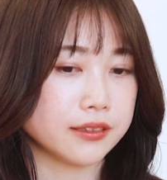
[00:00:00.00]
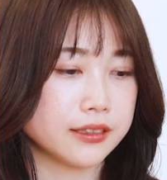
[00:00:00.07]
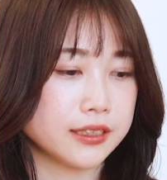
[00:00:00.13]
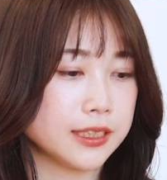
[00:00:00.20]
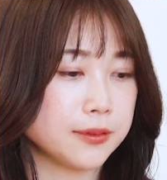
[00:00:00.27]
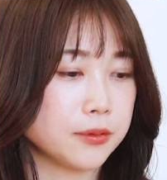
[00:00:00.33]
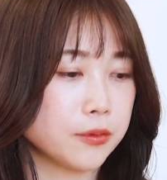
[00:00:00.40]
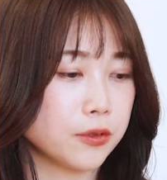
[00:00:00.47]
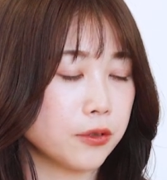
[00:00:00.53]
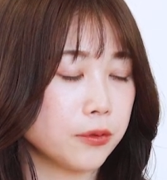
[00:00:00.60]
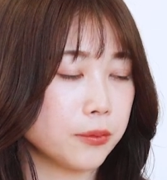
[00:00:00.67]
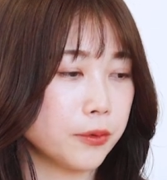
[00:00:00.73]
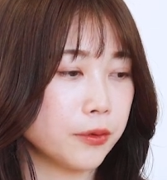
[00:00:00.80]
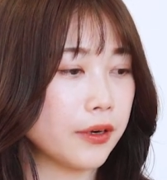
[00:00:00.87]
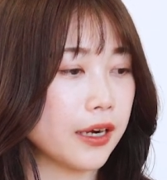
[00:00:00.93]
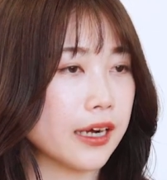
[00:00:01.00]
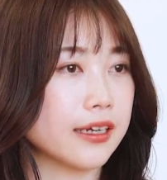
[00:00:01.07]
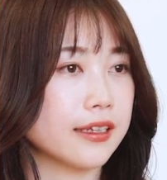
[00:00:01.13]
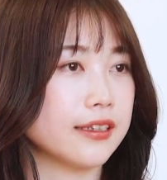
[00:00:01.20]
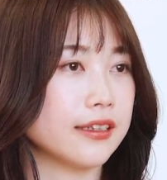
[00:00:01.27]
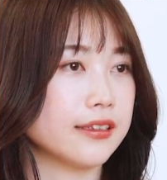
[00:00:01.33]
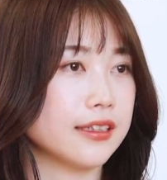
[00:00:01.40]
チームももう分かれ
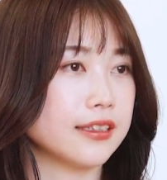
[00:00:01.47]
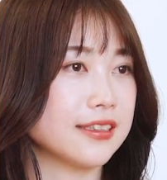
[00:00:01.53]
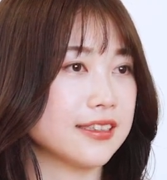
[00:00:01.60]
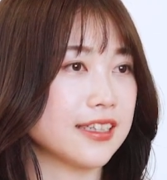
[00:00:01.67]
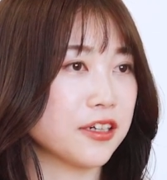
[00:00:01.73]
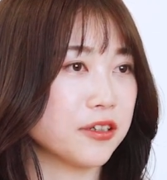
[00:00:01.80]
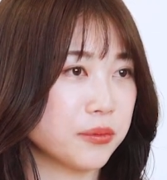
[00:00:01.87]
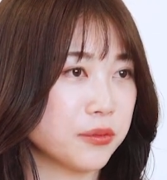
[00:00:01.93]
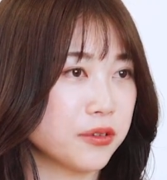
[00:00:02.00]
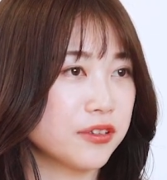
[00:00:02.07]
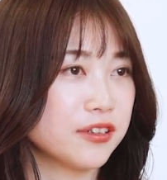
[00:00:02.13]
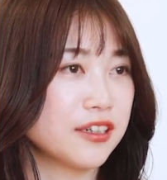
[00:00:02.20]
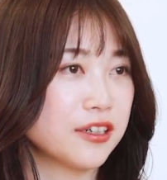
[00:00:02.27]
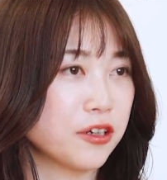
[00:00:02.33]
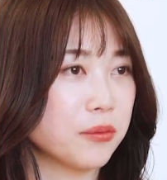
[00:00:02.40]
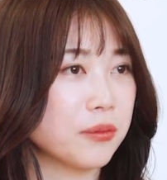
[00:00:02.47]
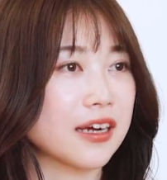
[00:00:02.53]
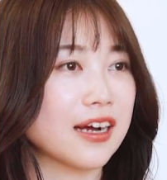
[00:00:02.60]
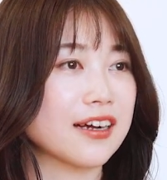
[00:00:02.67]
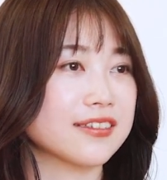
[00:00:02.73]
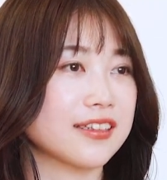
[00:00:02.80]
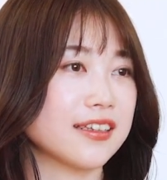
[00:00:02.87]
ていて施策も細か
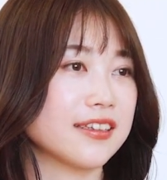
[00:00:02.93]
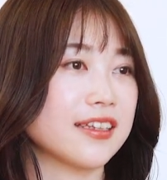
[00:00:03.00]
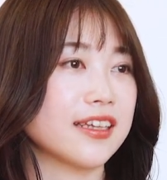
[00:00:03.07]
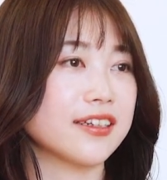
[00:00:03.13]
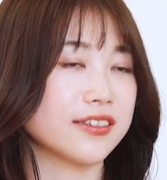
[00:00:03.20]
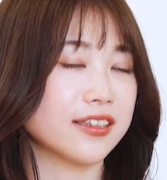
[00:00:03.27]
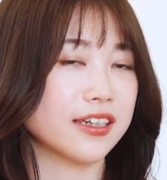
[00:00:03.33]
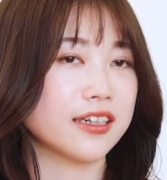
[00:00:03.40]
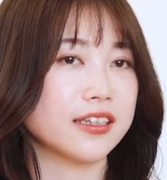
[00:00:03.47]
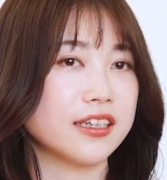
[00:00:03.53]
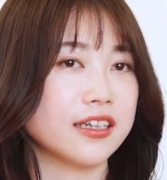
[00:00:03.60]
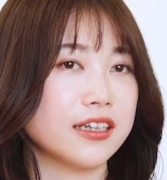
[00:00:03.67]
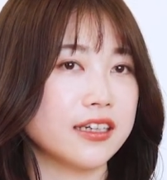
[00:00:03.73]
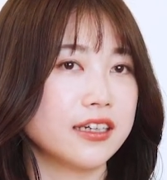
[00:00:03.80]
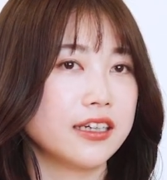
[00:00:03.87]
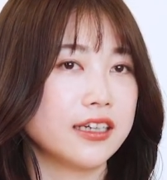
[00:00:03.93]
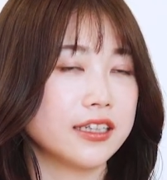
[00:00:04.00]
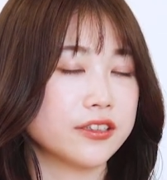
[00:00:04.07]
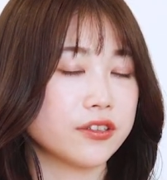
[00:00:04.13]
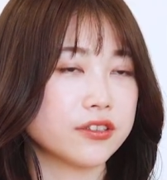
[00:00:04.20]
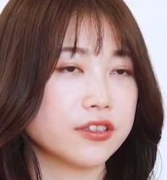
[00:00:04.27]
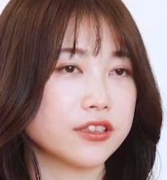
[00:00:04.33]
くなっていく中で
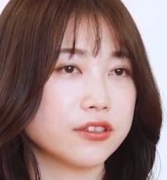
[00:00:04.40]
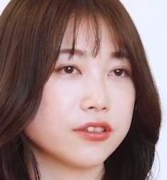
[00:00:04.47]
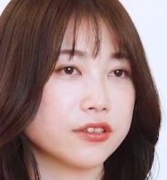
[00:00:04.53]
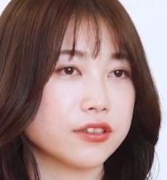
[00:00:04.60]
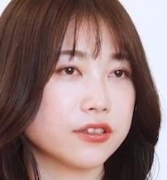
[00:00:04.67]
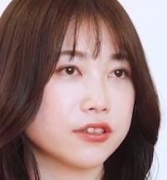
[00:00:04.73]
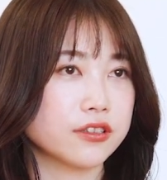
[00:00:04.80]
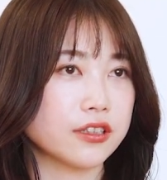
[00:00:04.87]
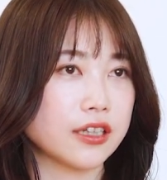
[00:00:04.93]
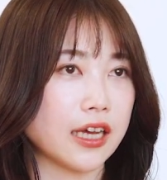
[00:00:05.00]
一つ一つ